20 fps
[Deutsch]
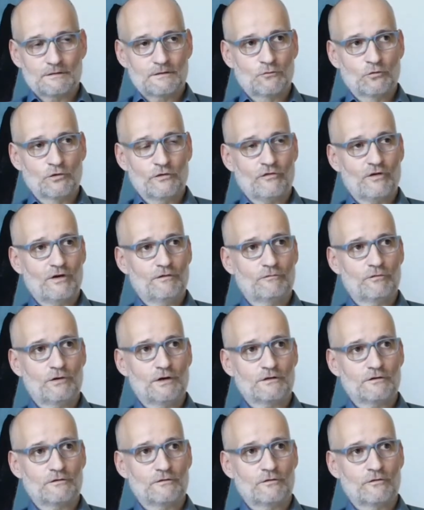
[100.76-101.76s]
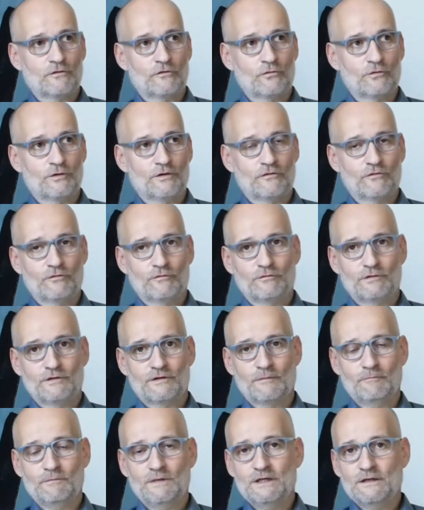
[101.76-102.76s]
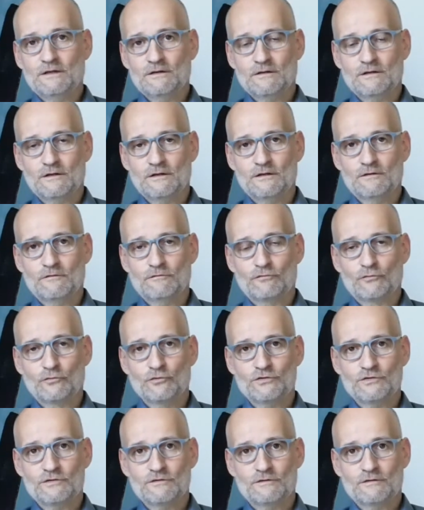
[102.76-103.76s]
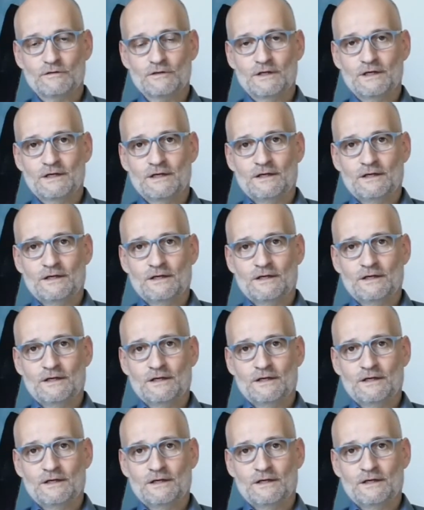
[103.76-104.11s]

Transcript: kurz ein Wort zu diesen Vitaminen in Früchten